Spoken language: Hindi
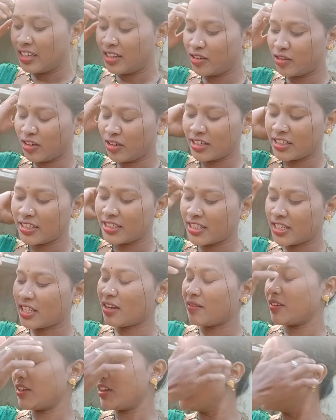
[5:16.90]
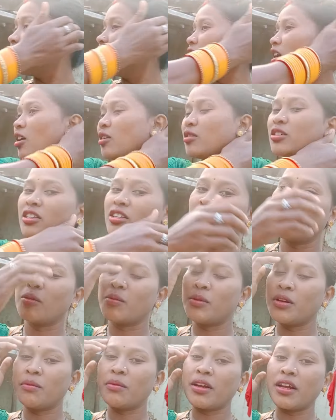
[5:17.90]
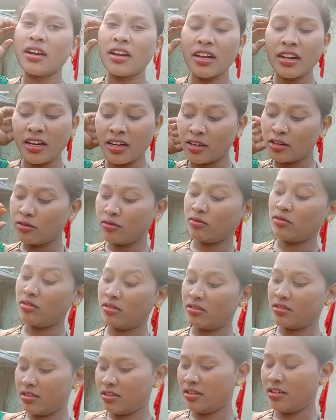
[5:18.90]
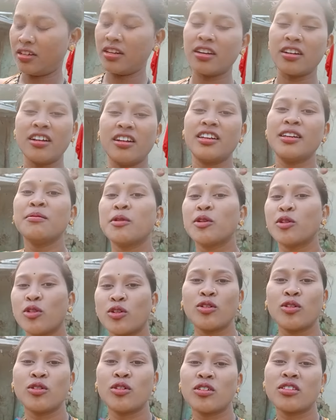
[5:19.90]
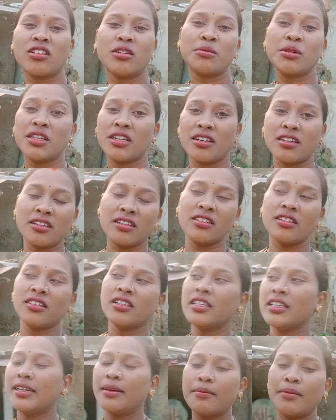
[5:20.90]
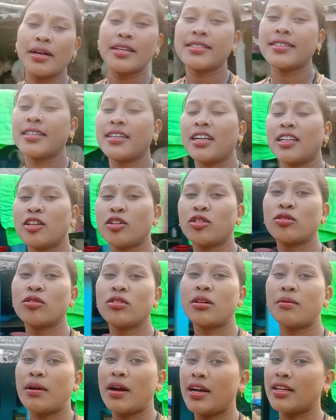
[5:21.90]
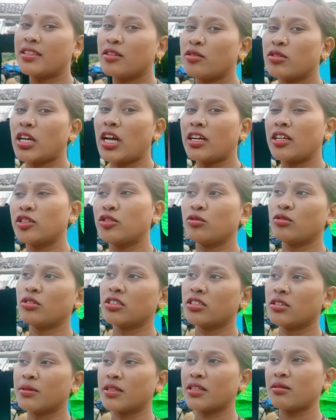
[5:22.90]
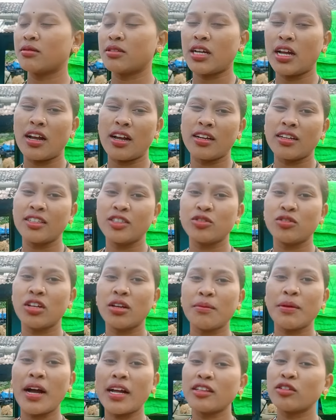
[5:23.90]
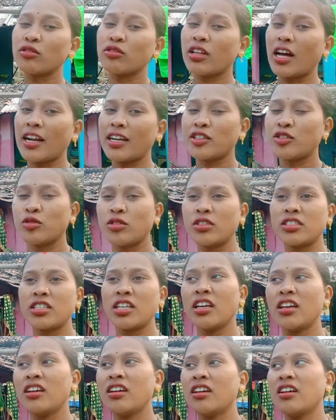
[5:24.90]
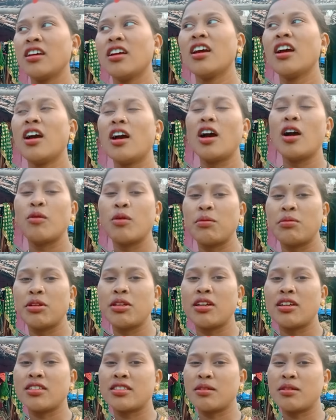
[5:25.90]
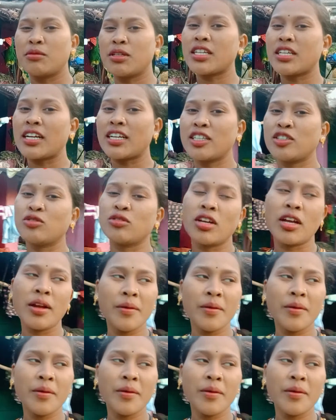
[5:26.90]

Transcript: तो ये घिसत हावे और संगी अभी रमेहना इला एक गजी में ढुलो ढुलो तभी ना भात साग ना दो तब भात और साग चुरी से मतलब साग नहीं चुरी भात और दाल चुरी से और अभी ना समझे सागे चुरी